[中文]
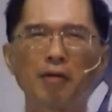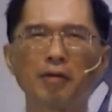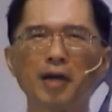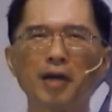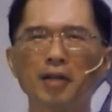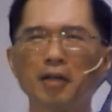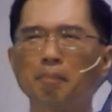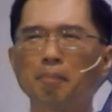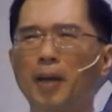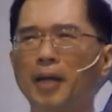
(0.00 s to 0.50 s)

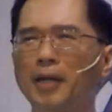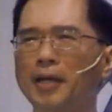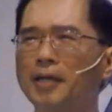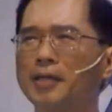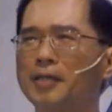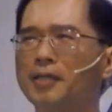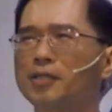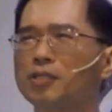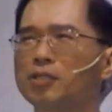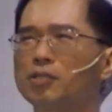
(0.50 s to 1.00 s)
告了，把那
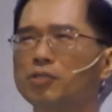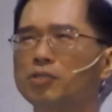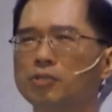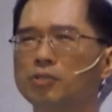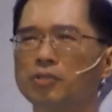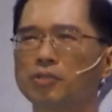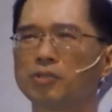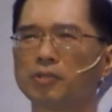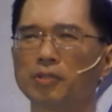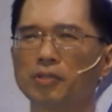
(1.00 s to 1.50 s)

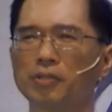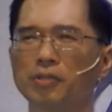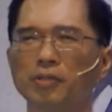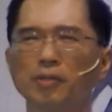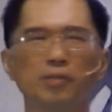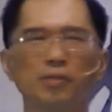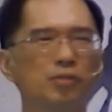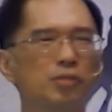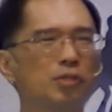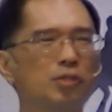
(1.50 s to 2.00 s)

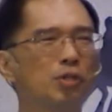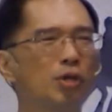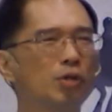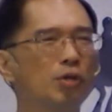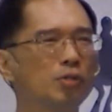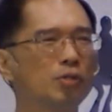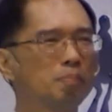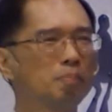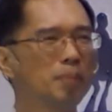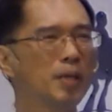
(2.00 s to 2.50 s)
石头
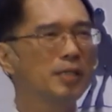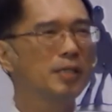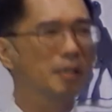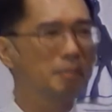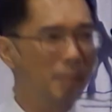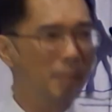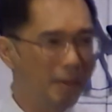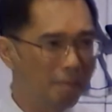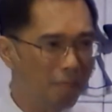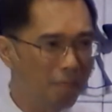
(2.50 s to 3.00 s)
变成
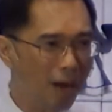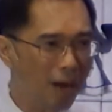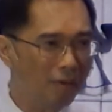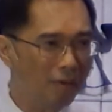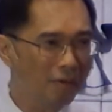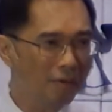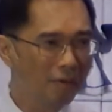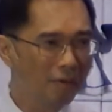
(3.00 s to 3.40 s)
面包。